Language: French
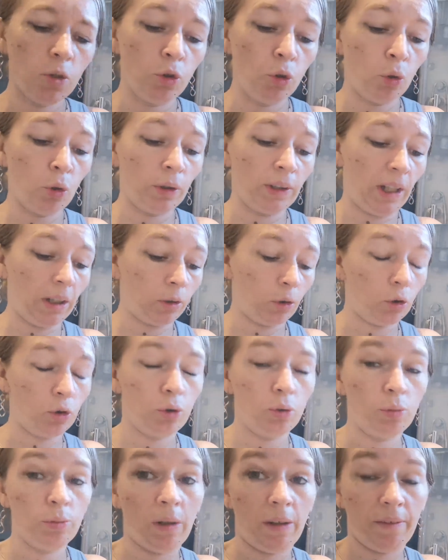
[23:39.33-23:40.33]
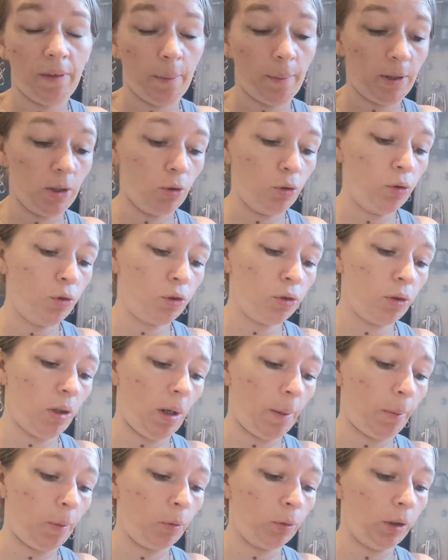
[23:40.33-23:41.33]
Donc on a attendu au moins 20 minutes.
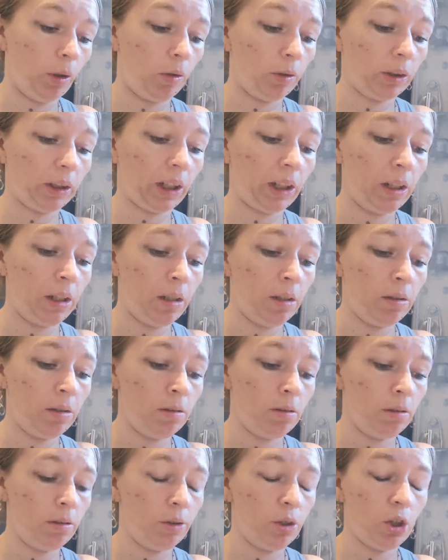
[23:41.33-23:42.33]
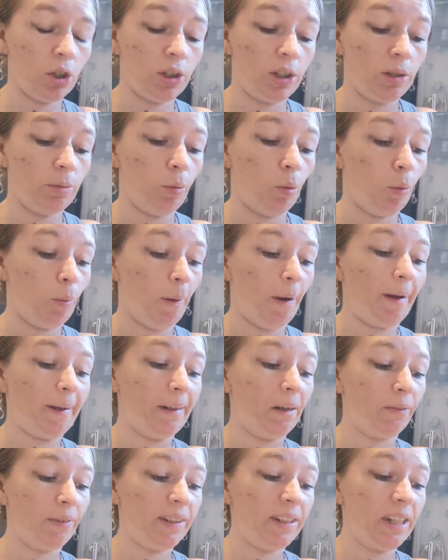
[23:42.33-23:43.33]
Après on est rentré. Euh, j'ai dit bon bah
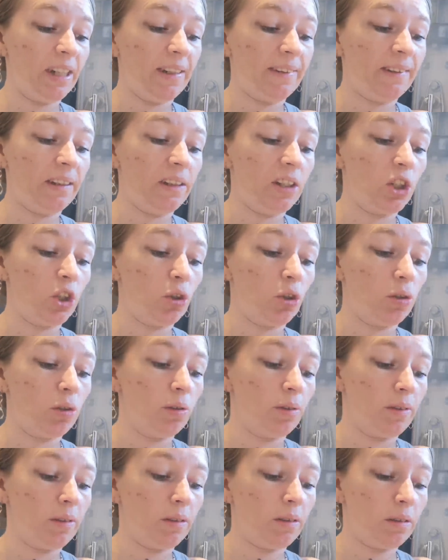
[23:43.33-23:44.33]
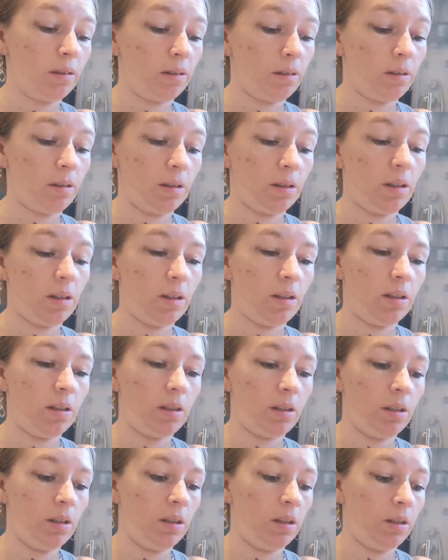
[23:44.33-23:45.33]
en fait il était déjà
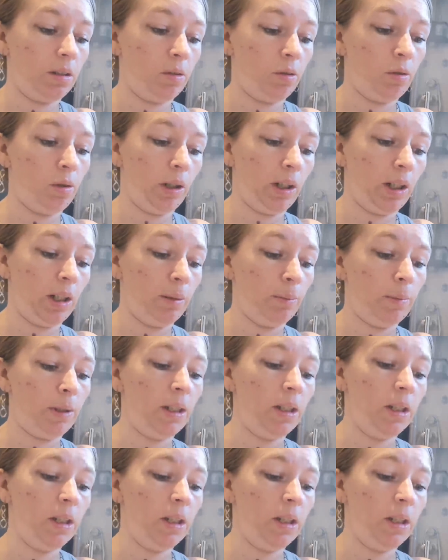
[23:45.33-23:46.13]
6h30.